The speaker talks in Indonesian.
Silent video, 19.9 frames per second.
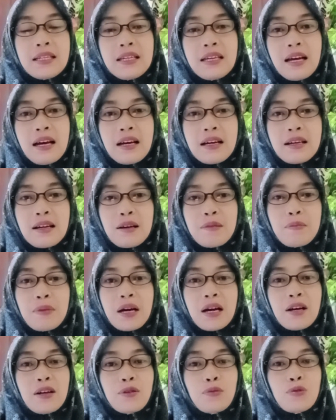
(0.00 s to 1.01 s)

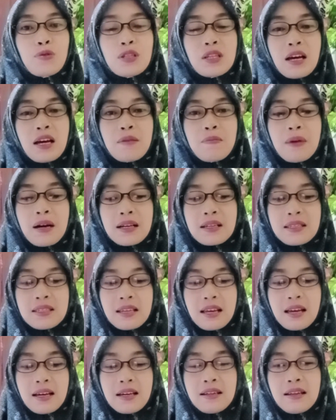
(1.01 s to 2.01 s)
agama, nusa,
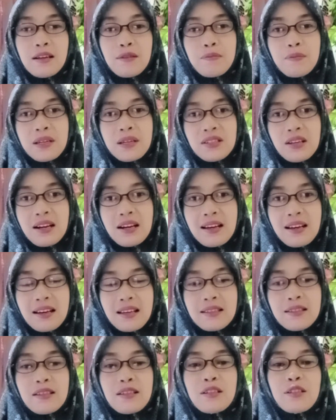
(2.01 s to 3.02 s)
bangsa, dan masyarakat.
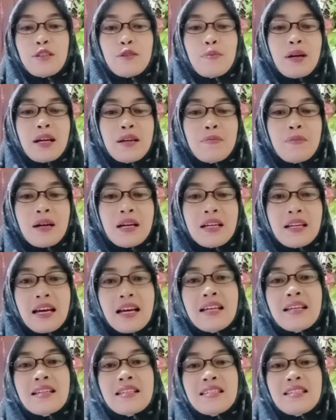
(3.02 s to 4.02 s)

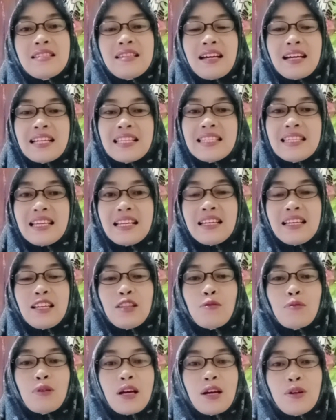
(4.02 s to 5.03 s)
Sebagaimana sejak kecil
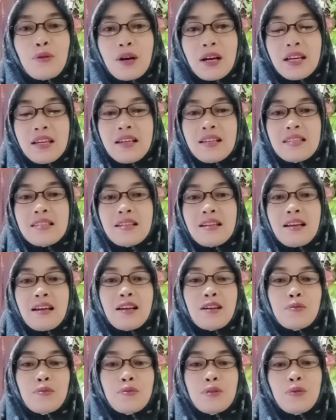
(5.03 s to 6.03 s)
itulah doa yang
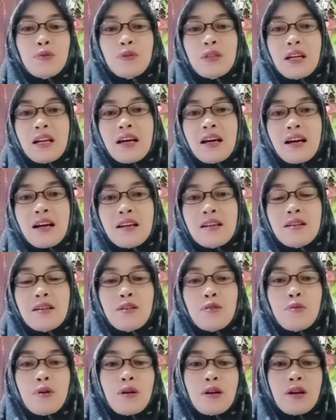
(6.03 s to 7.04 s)
selalu diutarakan
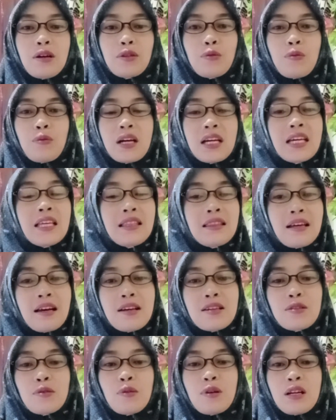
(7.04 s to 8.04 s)
kedua orang tua kita,
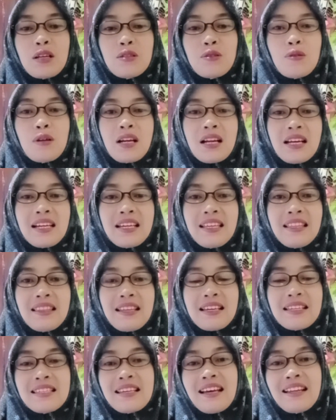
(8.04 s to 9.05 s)
saudara-saudara kita
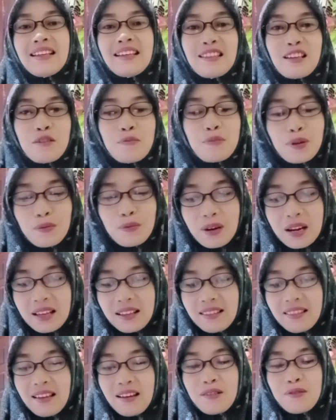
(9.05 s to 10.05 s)
saat kita berulang
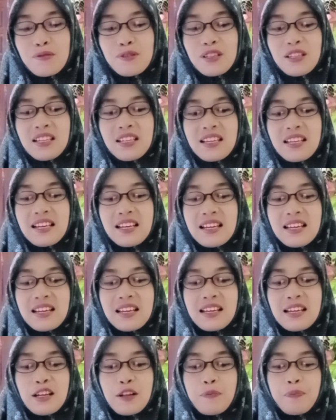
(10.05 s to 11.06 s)
tahun.
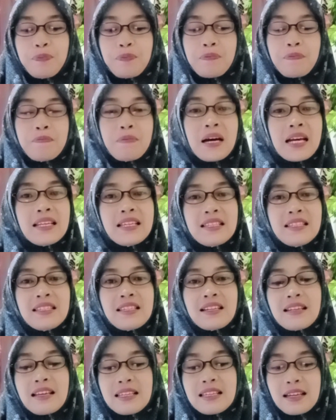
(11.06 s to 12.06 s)
Mari
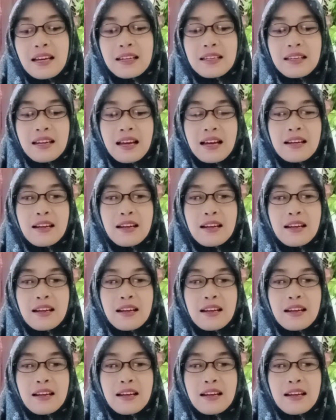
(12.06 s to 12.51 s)
cerdaskan anak